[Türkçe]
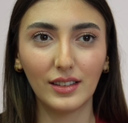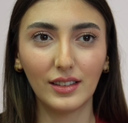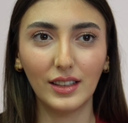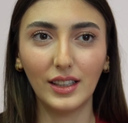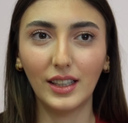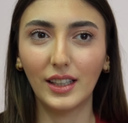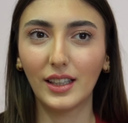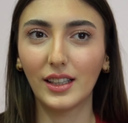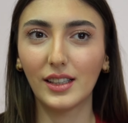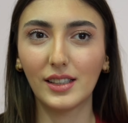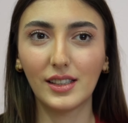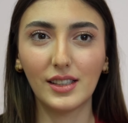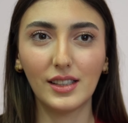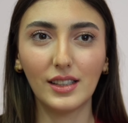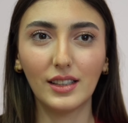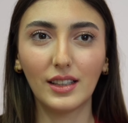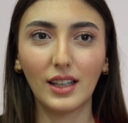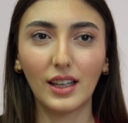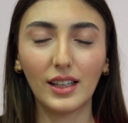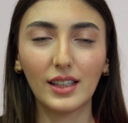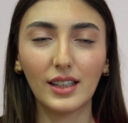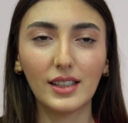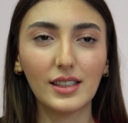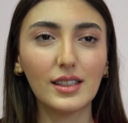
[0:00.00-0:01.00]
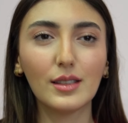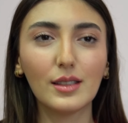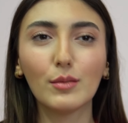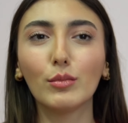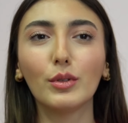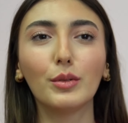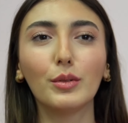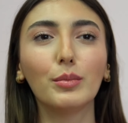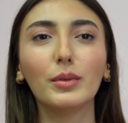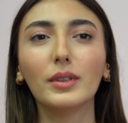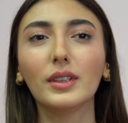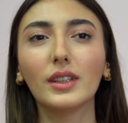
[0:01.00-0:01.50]
İkisi de. ikisini
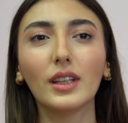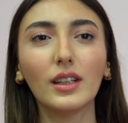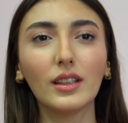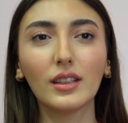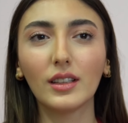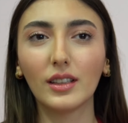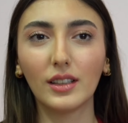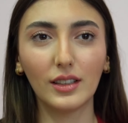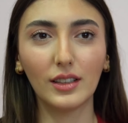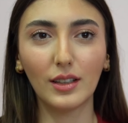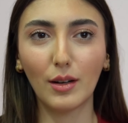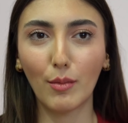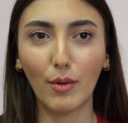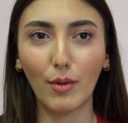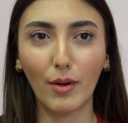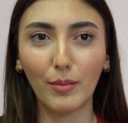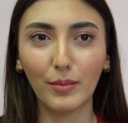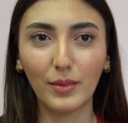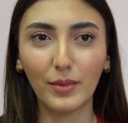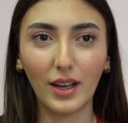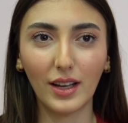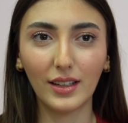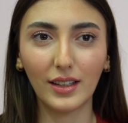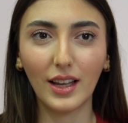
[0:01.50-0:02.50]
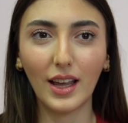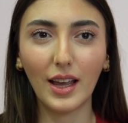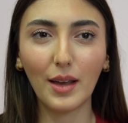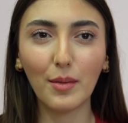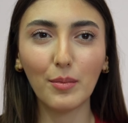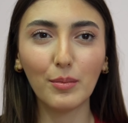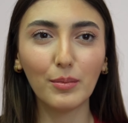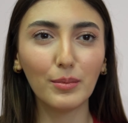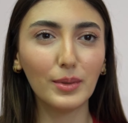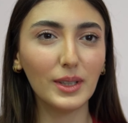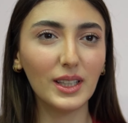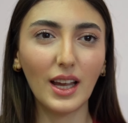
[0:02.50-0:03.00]
birbirinden ayıramam. Yani
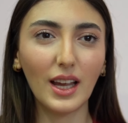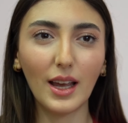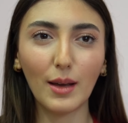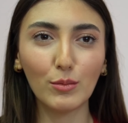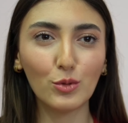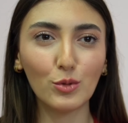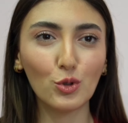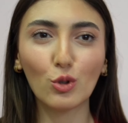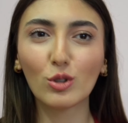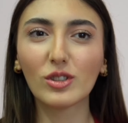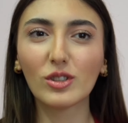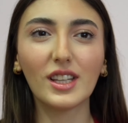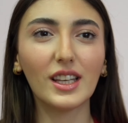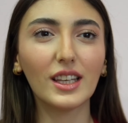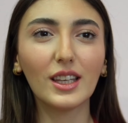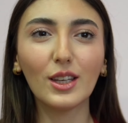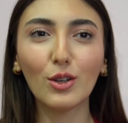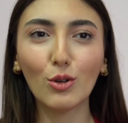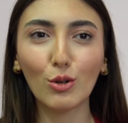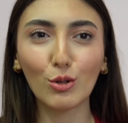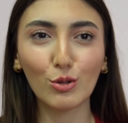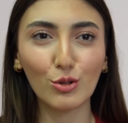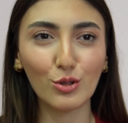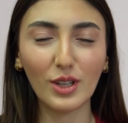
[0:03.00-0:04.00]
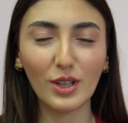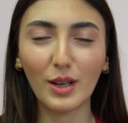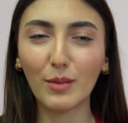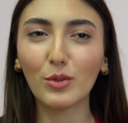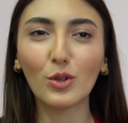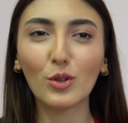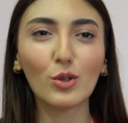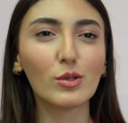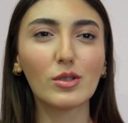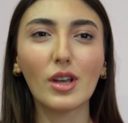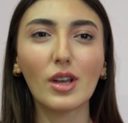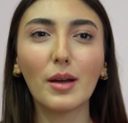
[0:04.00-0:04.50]
hem biri hem çok zeki olsun hem
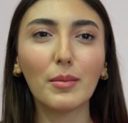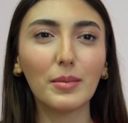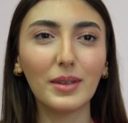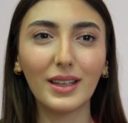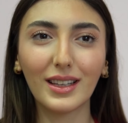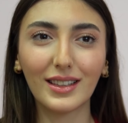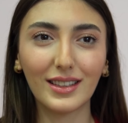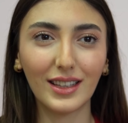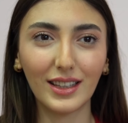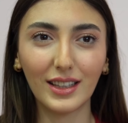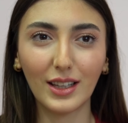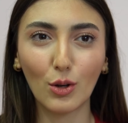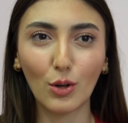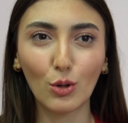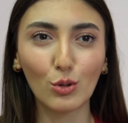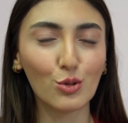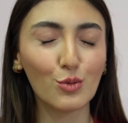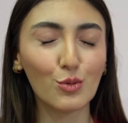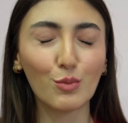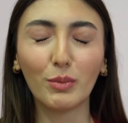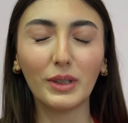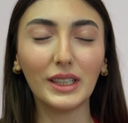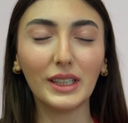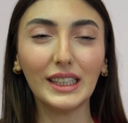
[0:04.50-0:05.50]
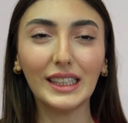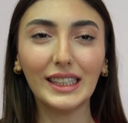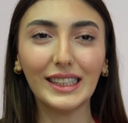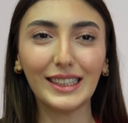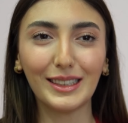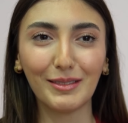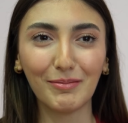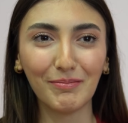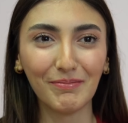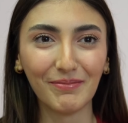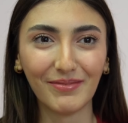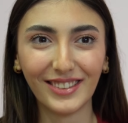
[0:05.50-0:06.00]
de özel bir yeteneği olsun.
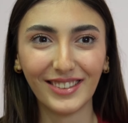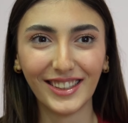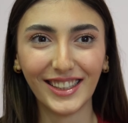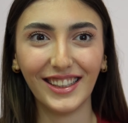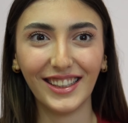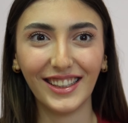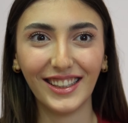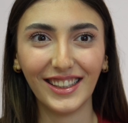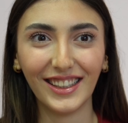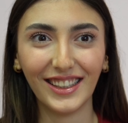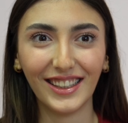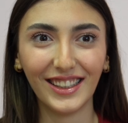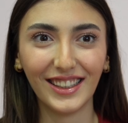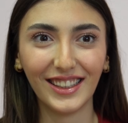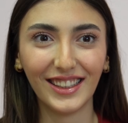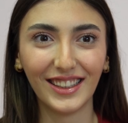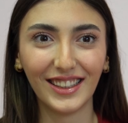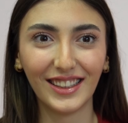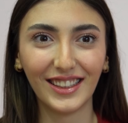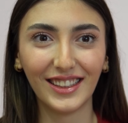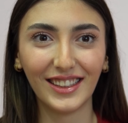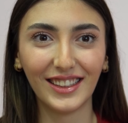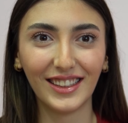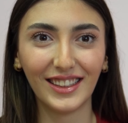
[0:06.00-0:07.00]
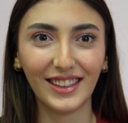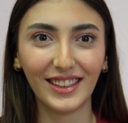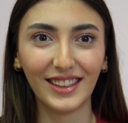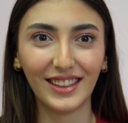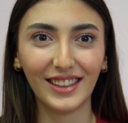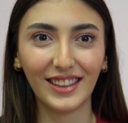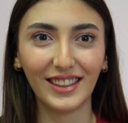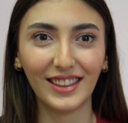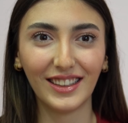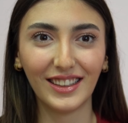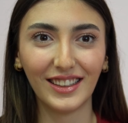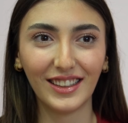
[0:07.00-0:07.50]
Bayılırım. Üç kelimeyle
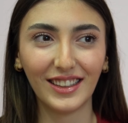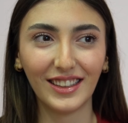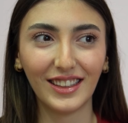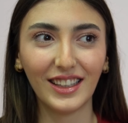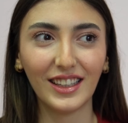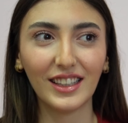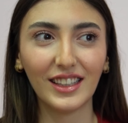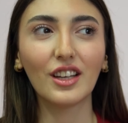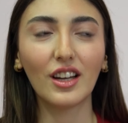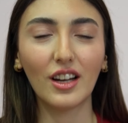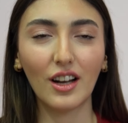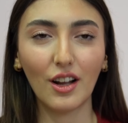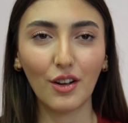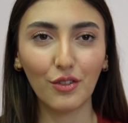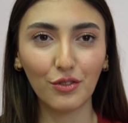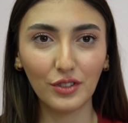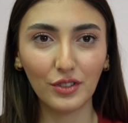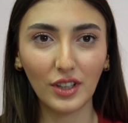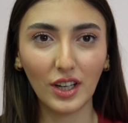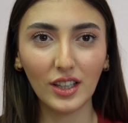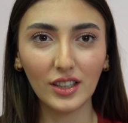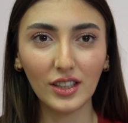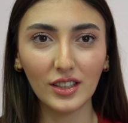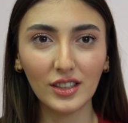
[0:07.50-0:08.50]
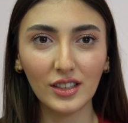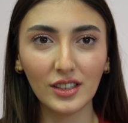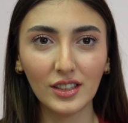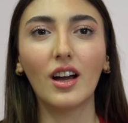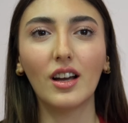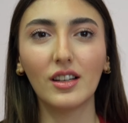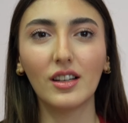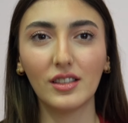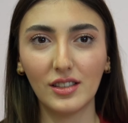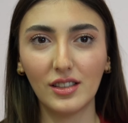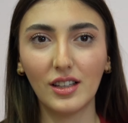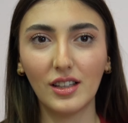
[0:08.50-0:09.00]
Galatasaray. Taraftar,
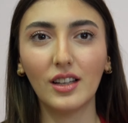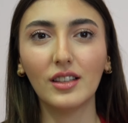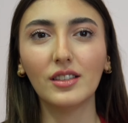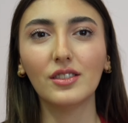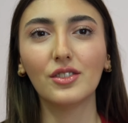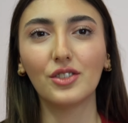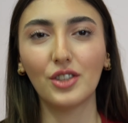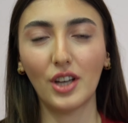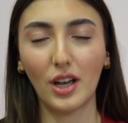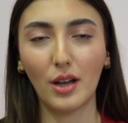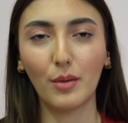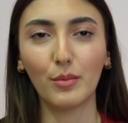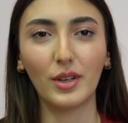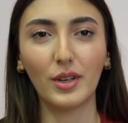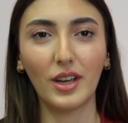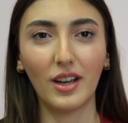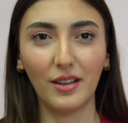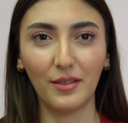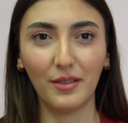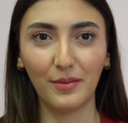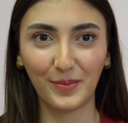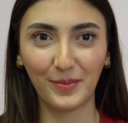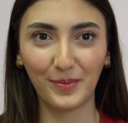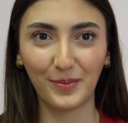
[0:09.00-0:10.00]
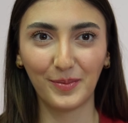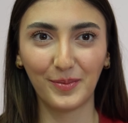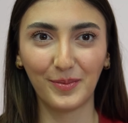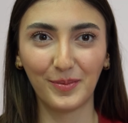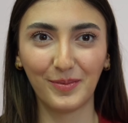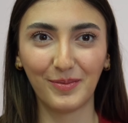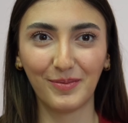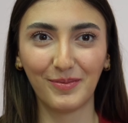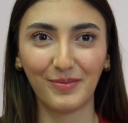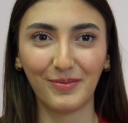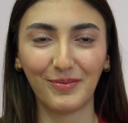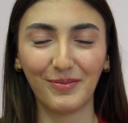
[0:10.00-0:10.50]
aslan, camia. Çok
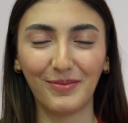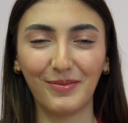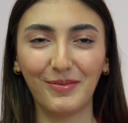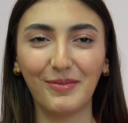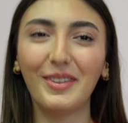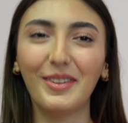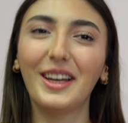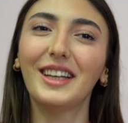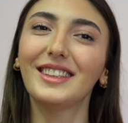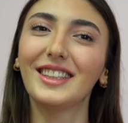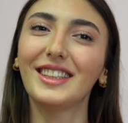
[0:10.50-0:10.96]
teşekkür ederiz. Ben